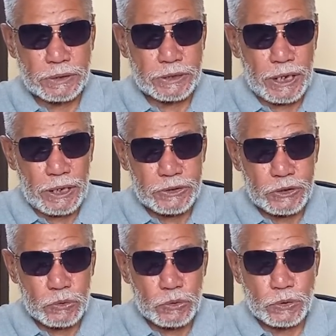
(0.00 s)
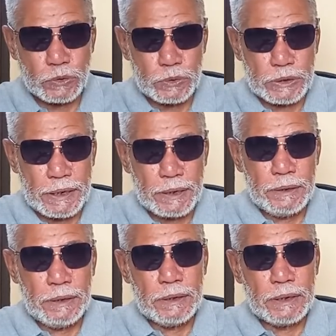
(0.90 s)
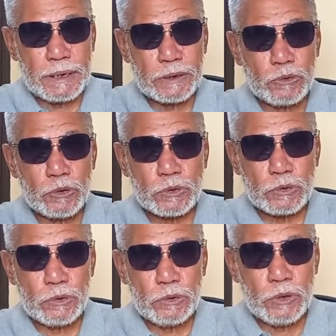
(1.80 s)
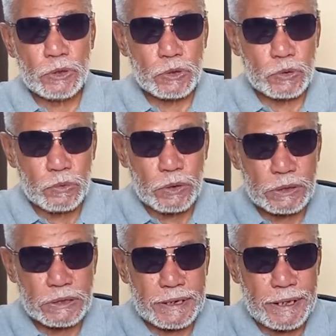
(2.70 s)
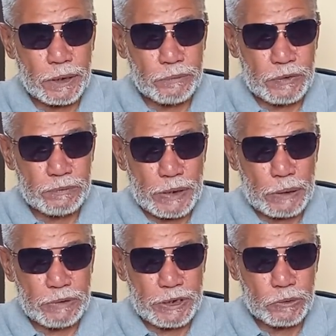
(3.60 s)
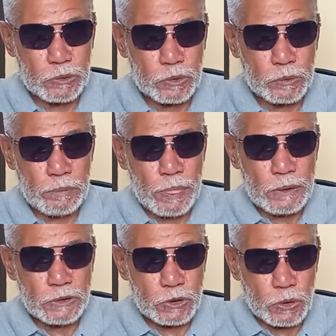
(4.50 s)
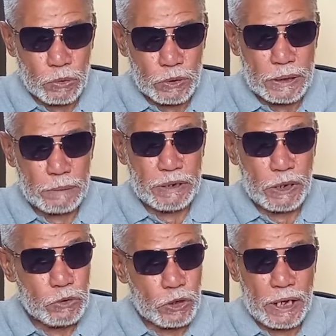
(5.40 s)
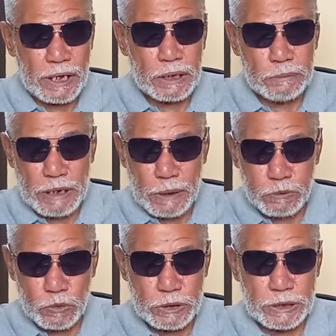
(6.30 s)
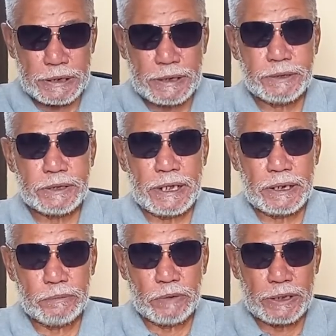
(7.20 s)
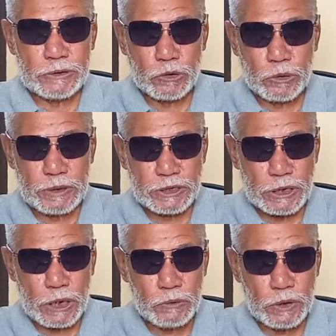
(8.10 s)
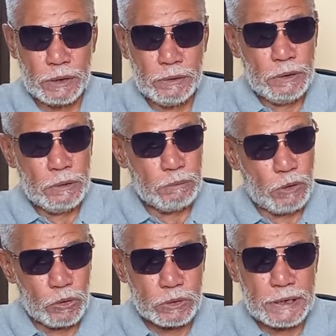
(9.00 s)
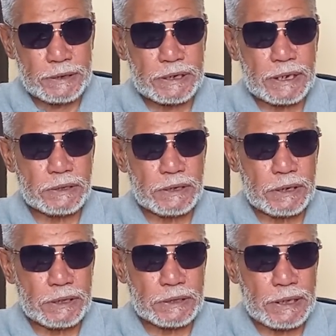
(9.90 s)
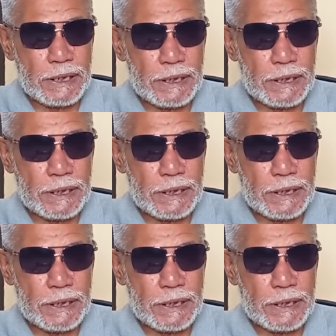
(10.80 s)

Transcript: जेल से तो छूटा लेकिन उसको सूरत शहर भी फैमिली को छोड़ना पड़ा वो कहानी मैं आपको डिटेल से आने वाले दिनों में सुनाऊंगा बहुत इंटरेस्टिंग किस्सा